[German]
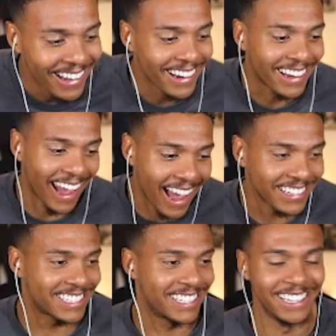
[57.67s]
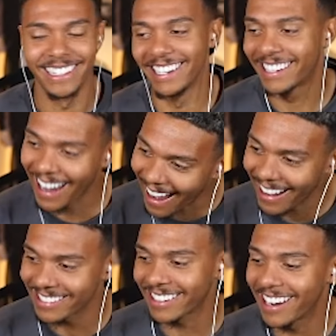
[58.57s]
Cash,
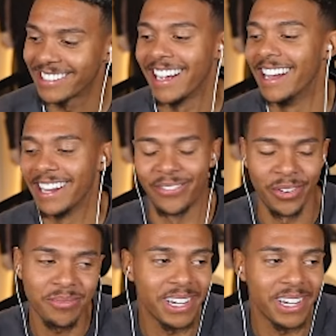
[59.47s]
Cash, Cash. Ich würde mir